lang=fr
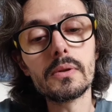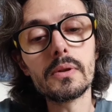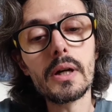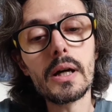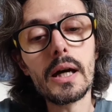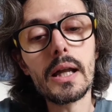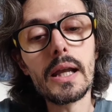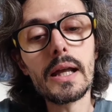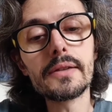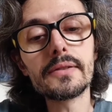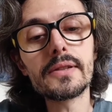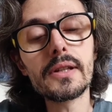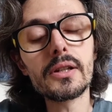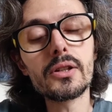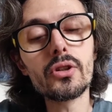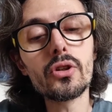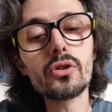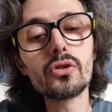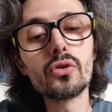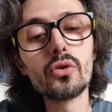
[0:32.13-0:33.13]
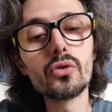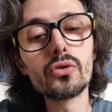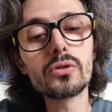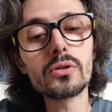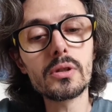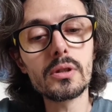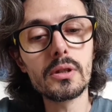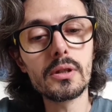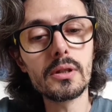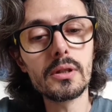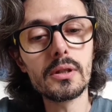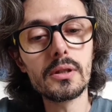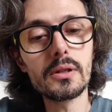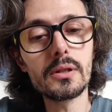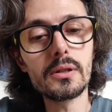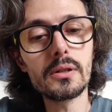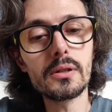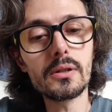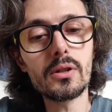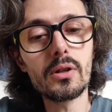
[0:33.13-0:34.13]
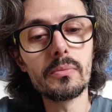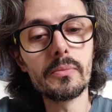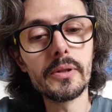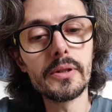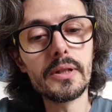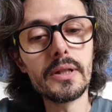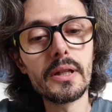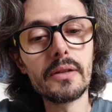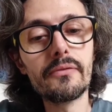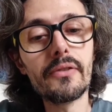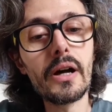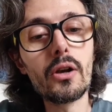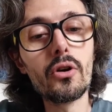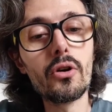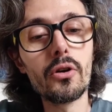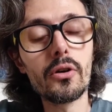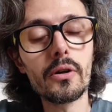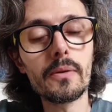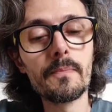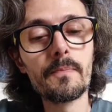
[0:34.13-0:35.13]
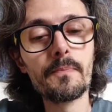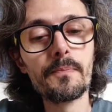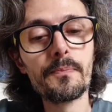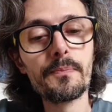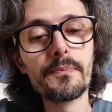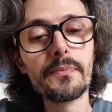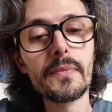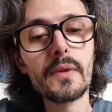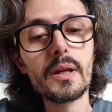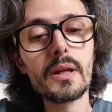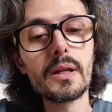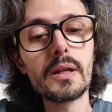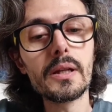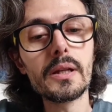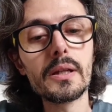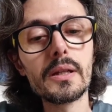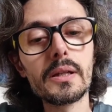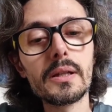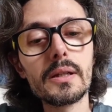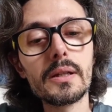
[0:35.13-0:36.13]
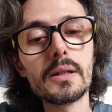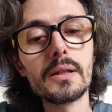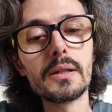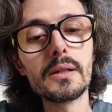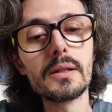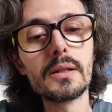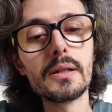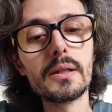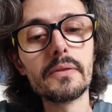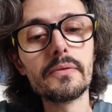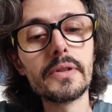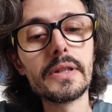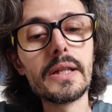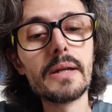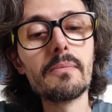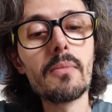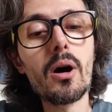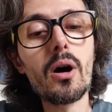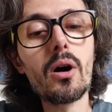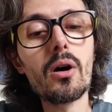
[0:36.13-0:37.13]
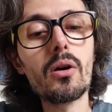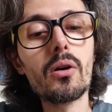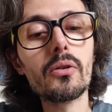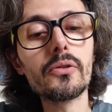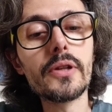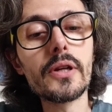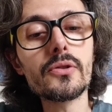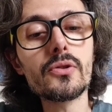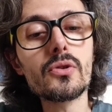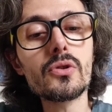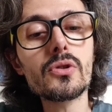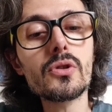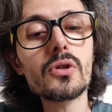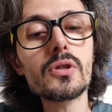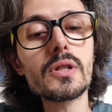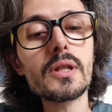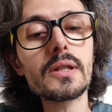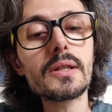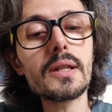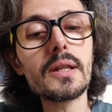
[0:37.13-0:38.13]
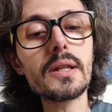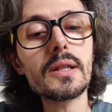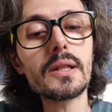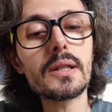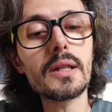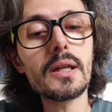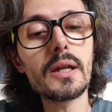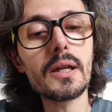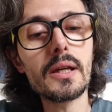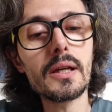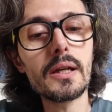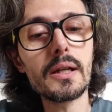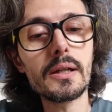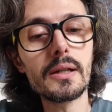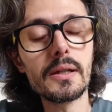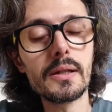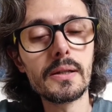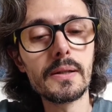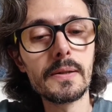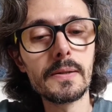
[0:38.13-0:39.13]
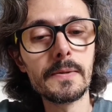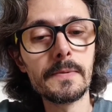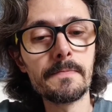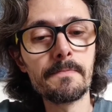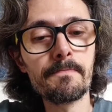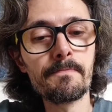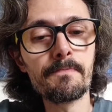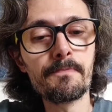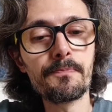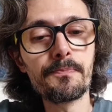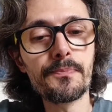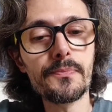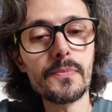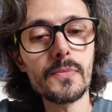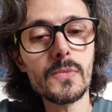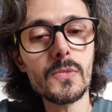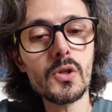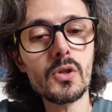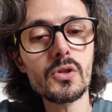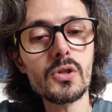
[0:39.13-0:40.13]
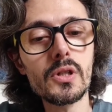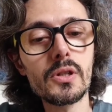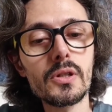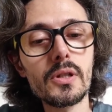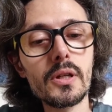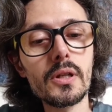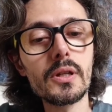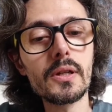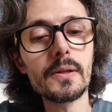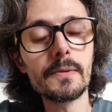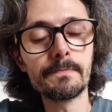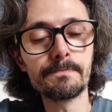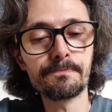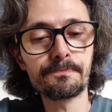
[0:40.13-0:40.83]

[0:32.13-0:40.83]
à l'intérieur d'autres, euh, comme dit, valeurs. évidemment, dans une société qui est une euh, société